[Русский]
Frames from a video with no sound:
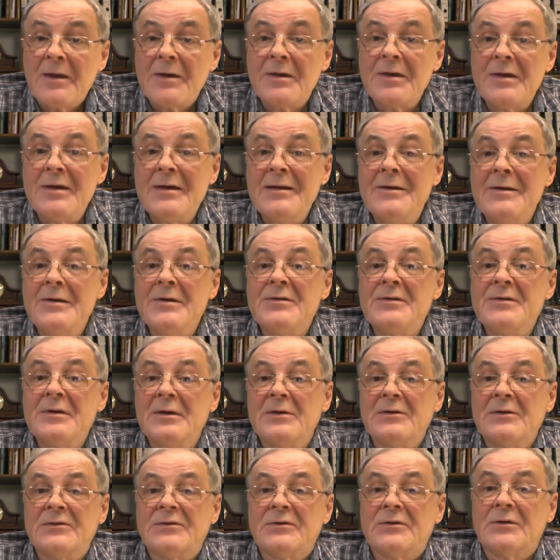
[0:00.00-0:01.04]
или
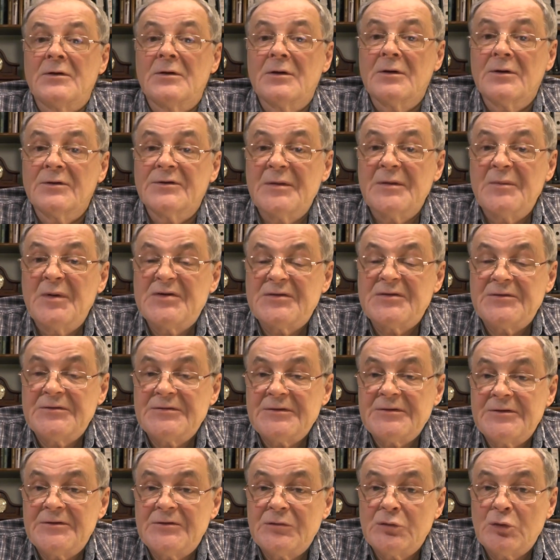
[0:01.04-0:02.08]
есть э, сама
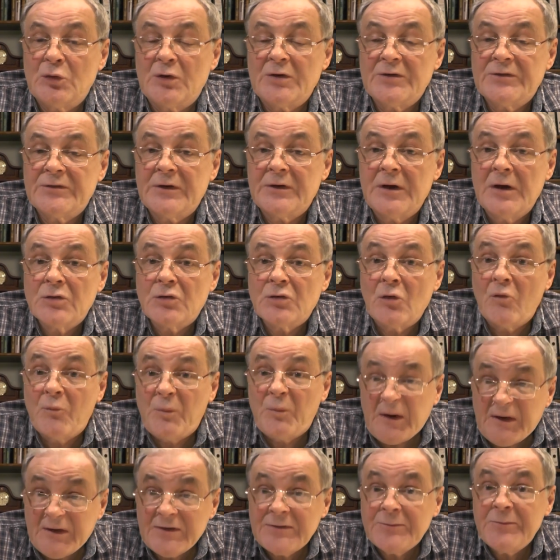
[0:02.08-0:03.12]
чрезвычайная ситуация, то в
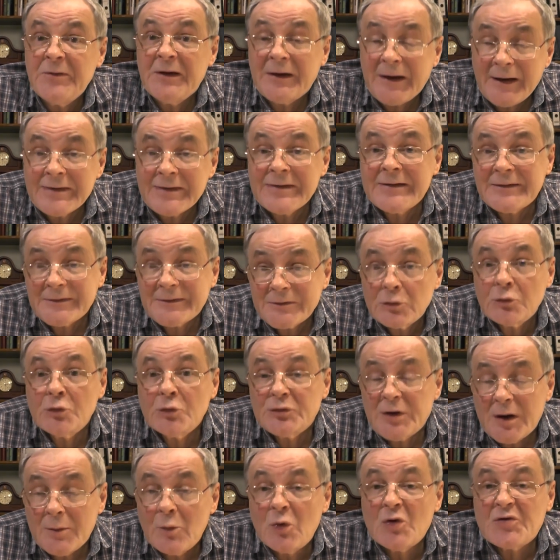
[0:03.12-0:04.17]
принципе, конечно,
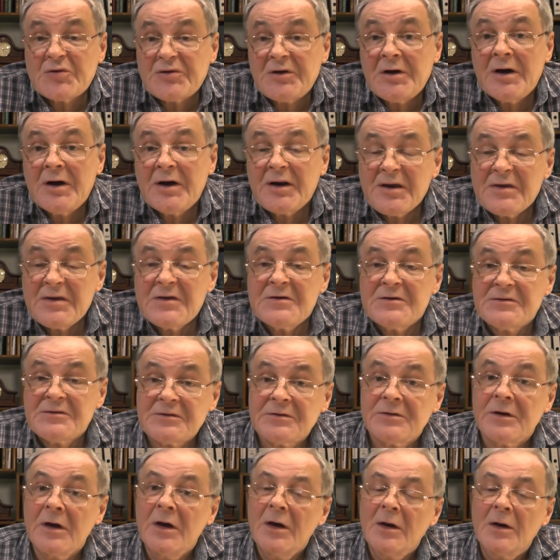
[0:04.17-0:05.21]
туда можно
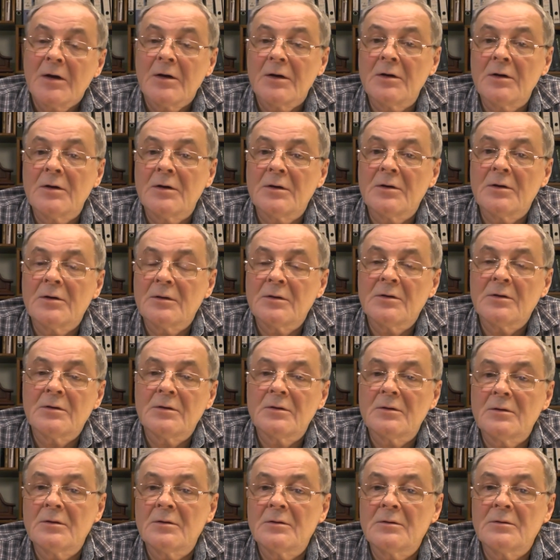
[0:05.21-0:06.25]
ограничить
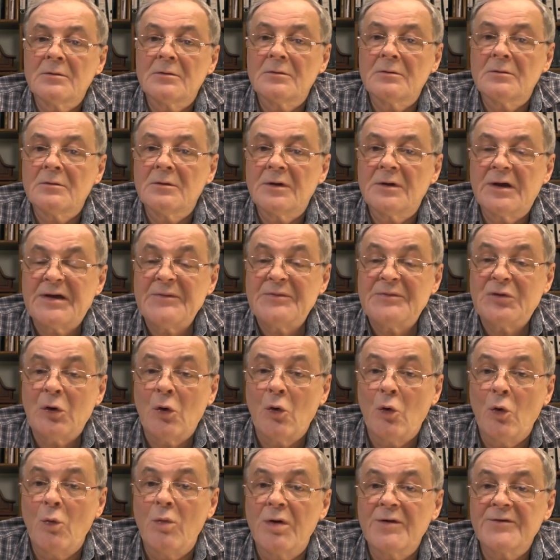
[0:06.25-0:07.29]
э, каким-то
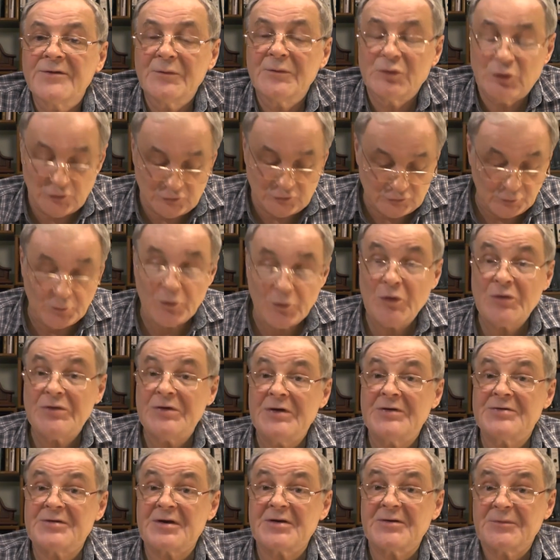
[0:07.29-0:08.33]
образом доступ
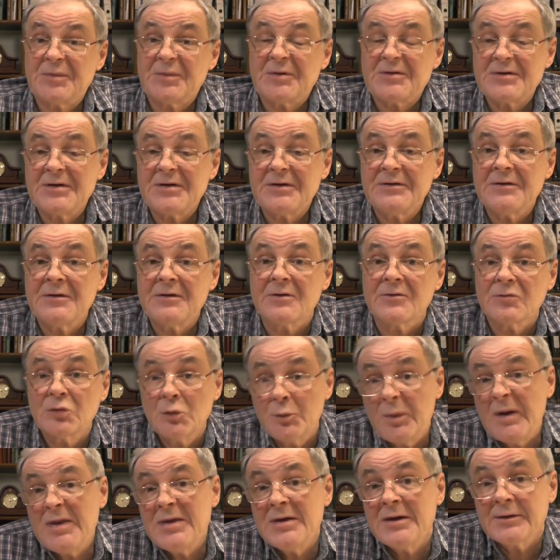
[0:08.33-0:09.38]
людей и транспортных средств.
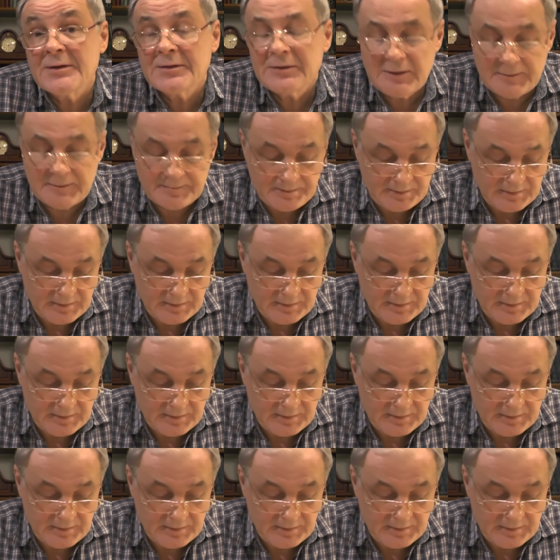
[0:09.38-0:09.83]
Ну понятно.